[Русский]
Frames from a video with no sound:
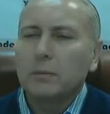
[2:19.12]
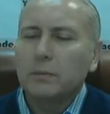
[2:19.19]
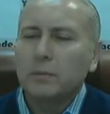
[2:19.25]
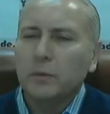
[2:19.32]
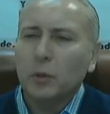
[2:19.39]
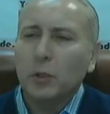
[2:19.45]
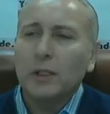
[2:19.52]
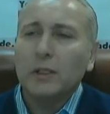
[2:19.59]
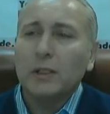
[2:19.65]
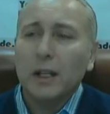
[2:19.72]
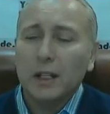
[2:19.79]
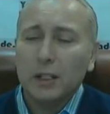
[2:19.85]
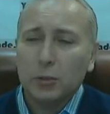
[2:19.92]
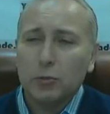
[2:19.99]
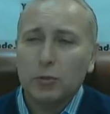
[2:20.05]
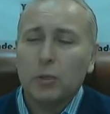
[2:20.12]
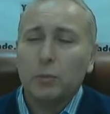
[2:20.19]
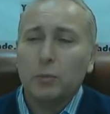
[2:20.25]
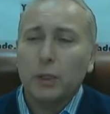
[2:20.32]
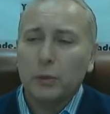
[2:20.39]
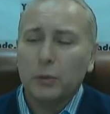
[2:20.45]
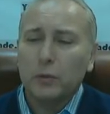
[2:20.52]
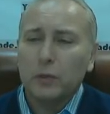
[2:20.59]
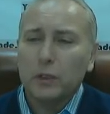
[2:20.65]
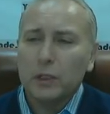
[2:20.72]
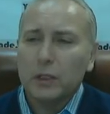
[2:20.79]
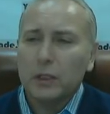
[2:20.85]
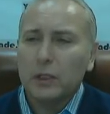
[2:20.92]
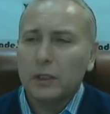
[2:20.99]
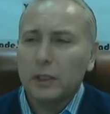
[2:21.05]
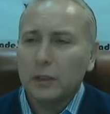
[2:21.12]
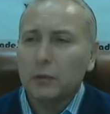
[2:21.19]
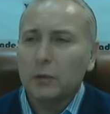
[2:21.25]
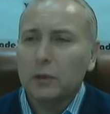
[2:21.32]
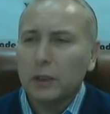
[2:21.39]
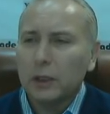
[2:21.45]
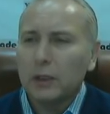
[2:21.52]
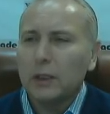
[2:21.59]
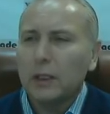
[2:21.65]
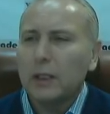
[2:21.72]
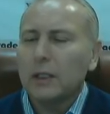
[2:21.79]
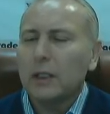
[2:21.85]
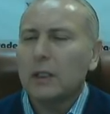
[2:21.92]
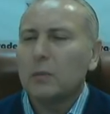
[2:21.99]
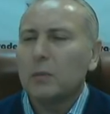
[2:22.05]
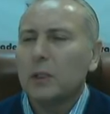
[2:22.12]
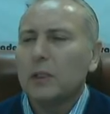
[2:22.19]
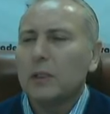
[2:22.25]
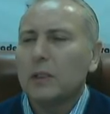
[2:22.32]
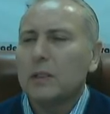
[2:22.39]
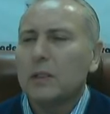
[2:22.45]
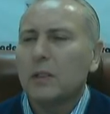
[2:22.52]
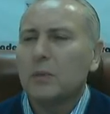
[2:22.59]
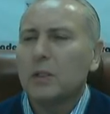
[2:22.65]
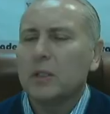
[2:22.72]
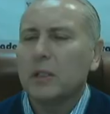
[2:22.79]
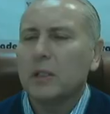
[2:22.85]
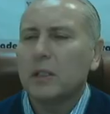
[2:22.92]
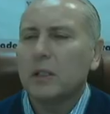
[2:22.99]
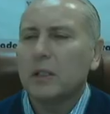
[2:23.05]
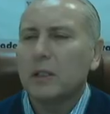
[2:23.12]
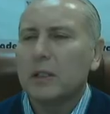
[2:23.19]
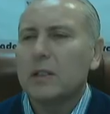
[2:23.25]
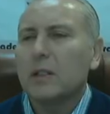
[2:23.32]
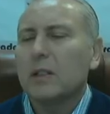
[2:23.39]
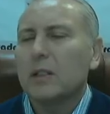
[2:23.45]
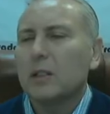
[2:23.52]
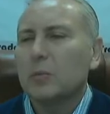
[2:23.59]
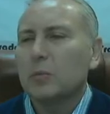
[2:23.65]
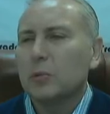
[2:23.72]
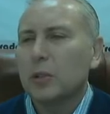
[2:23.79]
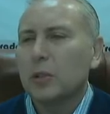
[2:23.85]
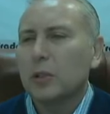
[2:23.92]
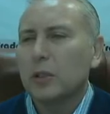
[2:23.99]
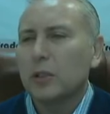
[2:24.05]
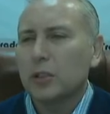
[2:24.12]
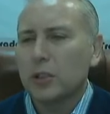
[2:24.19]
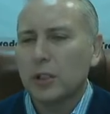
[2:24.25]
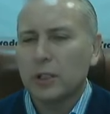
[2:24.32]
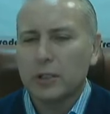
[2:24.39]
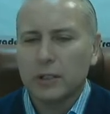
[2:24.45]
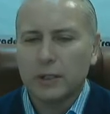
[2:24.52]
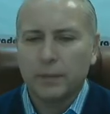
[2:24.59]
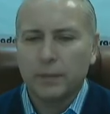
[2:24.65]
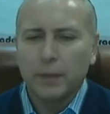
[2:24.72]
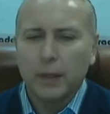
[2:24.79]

ну а дальше уже пойдут вниз или нет, вот на, на этой отметке 73.30 и будет решаться.